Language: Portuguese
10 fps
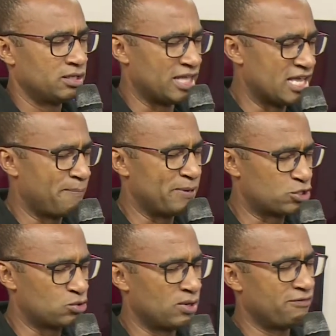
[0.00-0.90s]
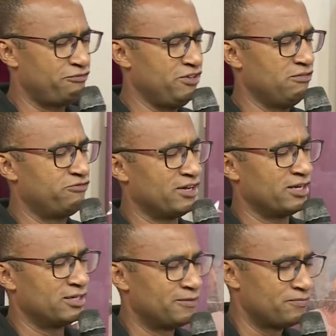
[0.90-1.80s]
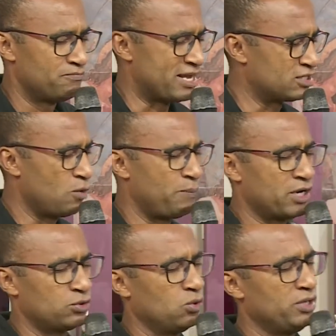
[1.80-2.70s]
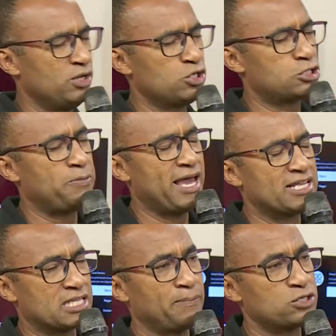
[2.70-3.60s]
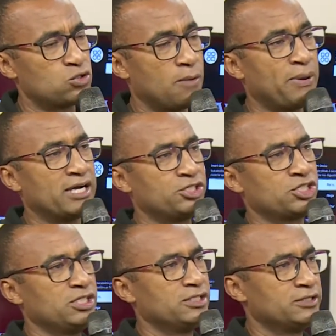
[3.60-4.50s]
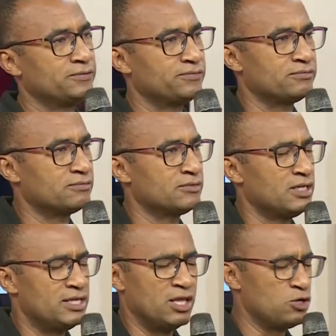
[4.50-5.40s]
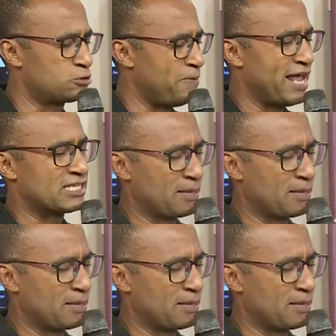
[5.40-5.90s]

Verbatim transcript: tem a pessoa viva mas não perdoe, não espere essa pessoa partir. Não espere essa